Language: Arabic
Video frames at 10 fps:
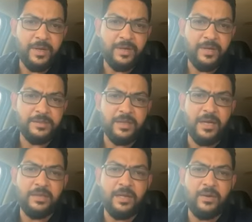الناس
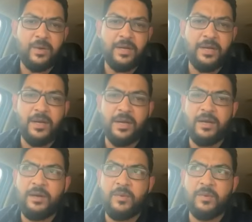طلعت قالوا لنا
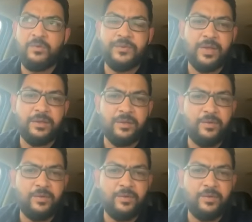لا لا ما المفترض